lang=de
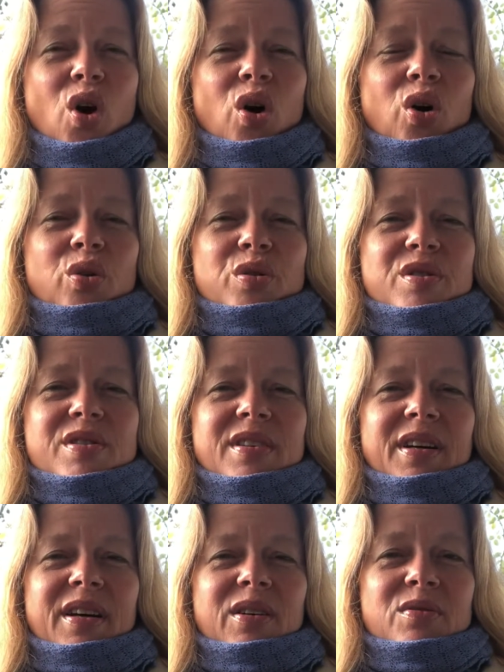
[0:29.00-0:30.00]
und,
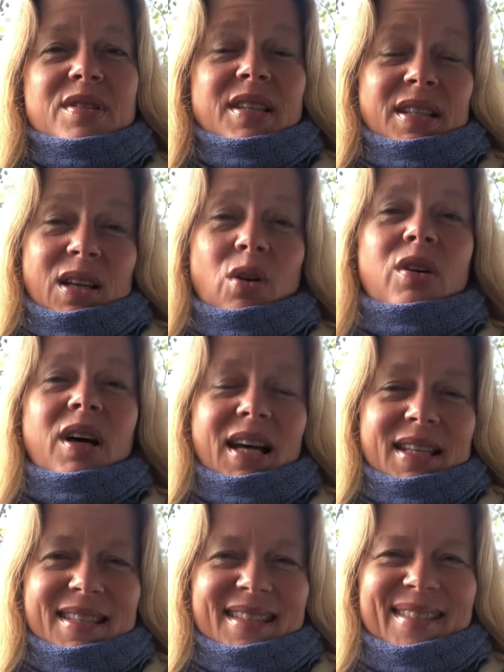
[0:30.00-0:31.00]
äh, und sich dann auch
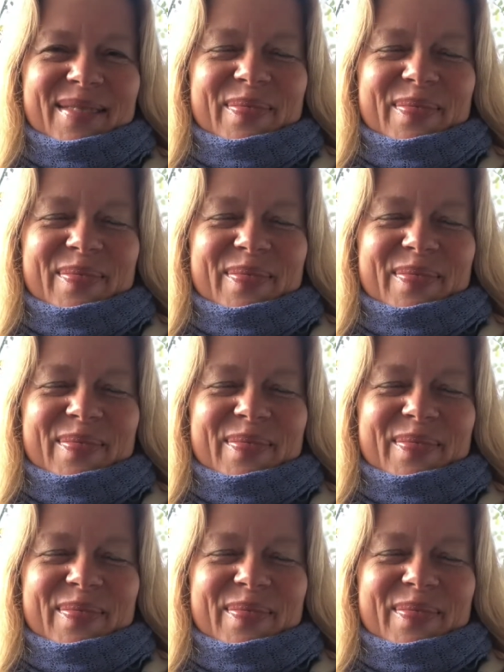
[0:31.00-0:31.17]
kratzen.